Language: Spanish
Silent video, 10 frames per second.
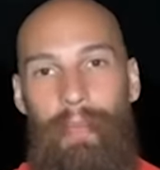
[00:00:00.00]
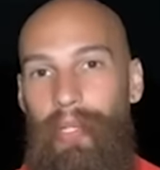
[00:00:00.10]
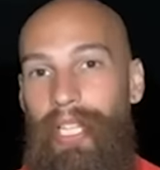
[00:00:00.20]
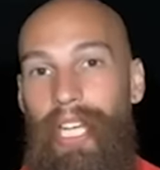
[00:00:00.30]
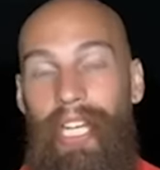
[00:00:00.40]

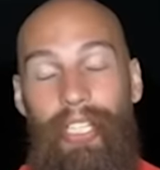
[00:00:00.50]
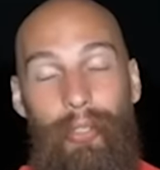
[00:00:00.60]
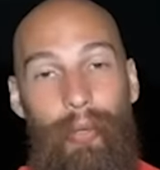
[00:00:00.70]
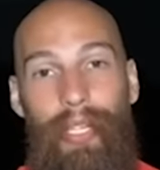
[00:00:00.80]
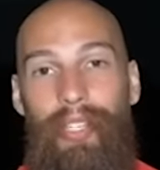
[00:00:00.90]
porque
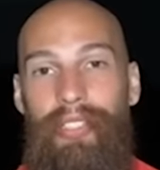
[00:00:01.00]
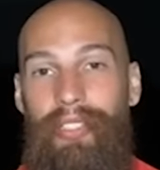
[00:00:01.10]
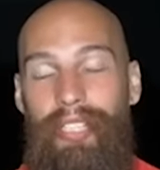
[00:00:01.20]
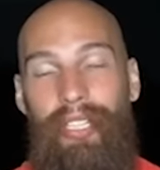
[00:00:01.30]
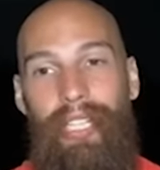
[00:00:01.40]
yo no ando
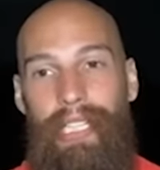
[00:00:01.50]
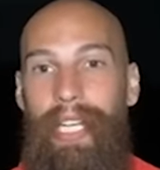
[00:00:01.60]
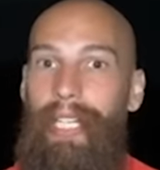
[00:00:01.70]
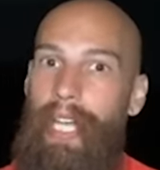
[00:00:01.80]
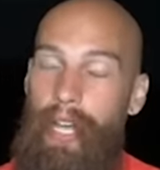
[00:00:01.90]
haciendo
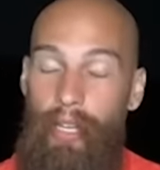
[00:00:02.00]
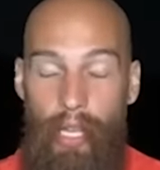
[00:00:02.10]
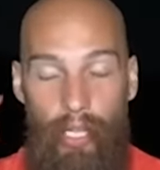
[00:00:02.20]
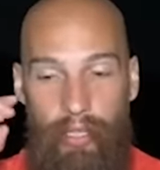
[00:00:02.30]
estrategia y ya,